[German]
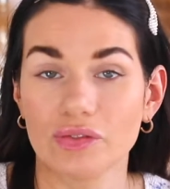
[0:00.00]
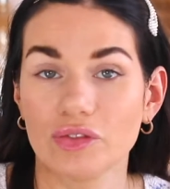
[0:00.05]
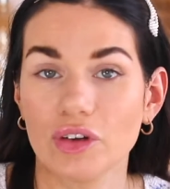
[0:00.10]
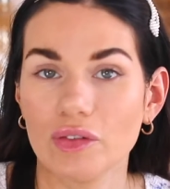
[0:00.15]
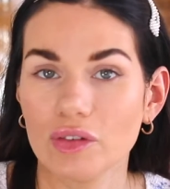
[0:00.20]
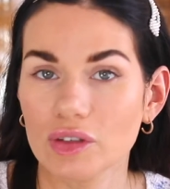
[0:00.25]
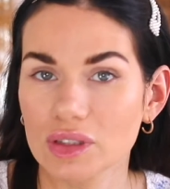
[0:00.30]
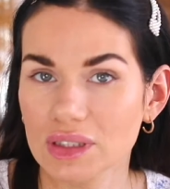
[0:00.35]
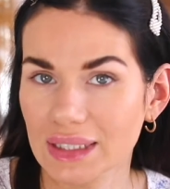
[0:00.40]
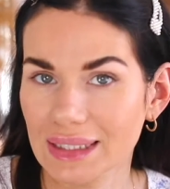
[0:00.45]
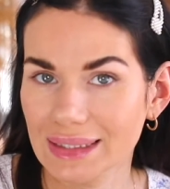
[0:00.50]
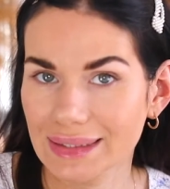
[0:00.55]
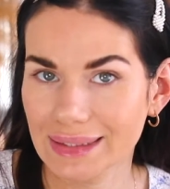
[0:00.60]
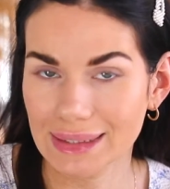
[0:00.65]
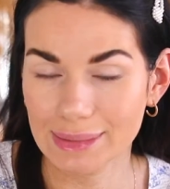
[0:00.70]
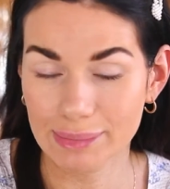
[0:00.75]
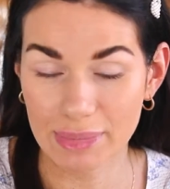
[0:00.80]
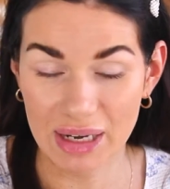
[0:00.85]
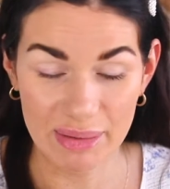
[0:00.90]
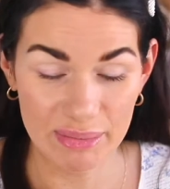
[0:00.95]
dann wollen wir unser
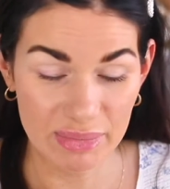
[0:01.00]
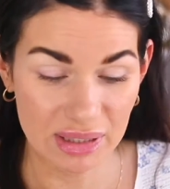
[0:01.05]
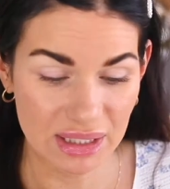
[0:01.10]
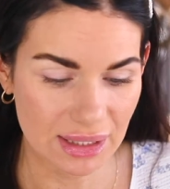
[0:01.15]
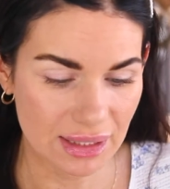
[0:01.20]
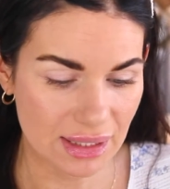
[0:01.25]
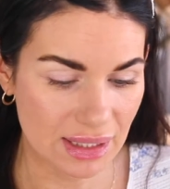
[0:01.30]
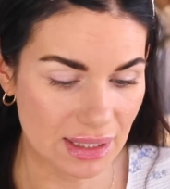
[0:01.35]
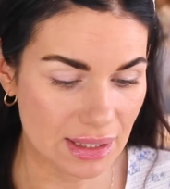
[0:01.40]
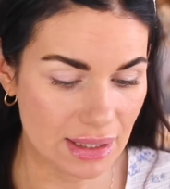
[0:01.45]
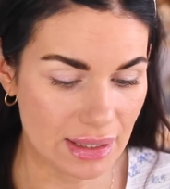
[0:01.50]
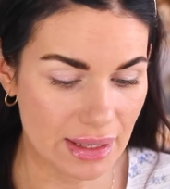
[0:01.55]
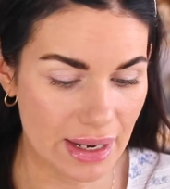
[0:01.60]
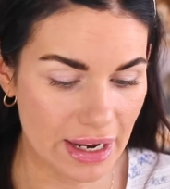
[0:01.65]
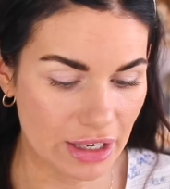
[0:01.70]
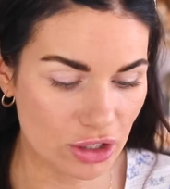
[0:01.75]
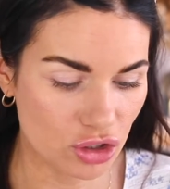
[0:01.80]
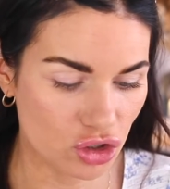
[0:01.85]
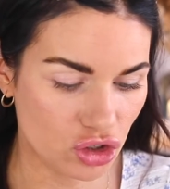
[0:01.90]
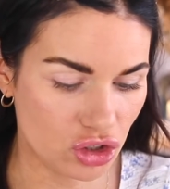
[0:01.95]
Gesicht mal ein bisschen
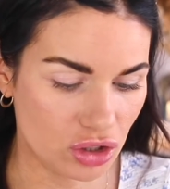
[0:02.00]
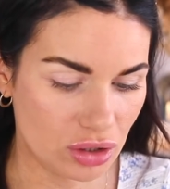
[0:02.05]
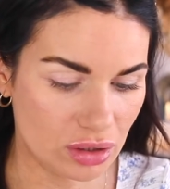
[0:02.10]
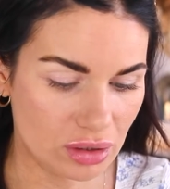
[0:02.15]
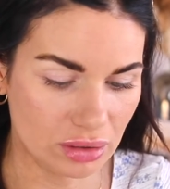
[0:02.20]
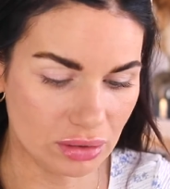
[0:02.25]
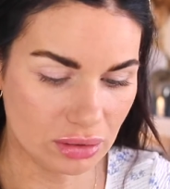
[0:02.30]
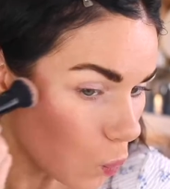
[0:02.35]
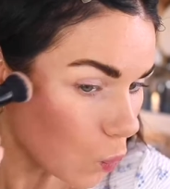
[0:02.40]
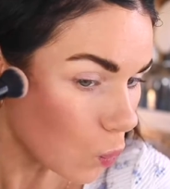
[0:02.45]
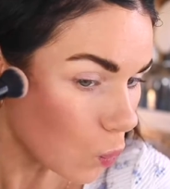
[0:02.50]
snatchen.